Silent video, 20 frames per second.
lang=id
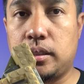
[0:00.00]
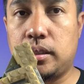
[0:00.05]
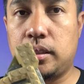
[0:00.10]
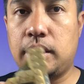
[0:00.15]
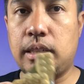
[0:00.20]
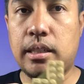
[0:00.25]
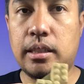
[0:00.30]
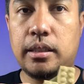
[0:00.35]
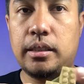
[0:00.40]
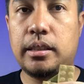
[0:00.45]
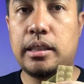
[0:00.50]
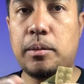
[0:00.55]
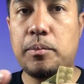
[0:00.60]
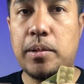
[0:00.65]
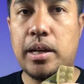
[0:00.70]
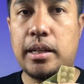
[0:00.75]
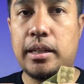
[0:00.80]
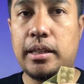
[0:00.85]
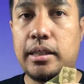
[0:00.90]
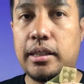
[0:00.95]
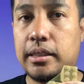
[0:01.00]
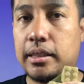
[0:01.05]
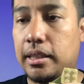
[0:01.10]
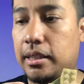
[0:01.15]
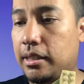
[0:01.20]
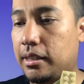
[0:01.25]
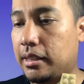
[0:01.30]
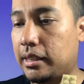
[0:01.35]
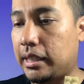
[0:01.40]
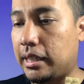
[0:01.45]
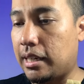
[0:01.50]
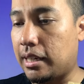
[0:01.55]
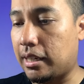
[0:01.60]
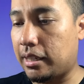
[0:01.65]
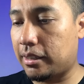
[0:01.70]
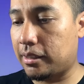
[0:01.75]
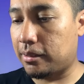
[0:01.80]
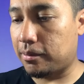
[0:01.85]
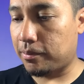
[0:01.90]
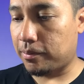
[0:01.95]
dan tambahan ini tadi ketinggalan
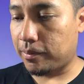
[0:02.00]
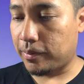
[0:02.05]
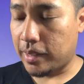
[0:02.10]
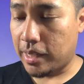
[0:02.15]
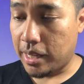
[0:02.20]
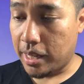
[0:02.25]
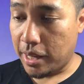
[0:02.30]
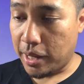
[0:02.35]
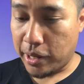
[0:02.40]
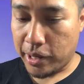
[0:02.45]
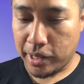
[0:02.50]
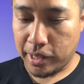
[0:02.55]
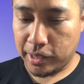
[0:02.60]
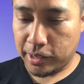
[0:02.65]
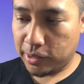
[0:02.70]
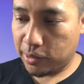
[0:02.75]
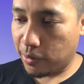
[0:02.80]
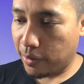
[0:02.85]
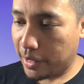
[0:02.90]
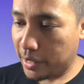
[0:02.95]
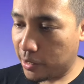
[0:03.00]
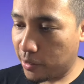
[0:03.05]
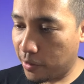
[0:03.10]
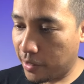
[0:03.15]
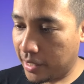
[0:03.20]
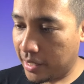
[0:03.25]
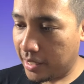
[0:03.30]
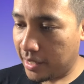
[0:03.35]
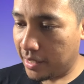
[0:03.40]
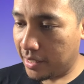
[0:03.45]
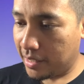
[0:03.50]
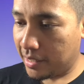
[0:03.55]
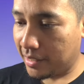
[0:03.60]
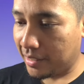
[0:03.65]
sorry sorry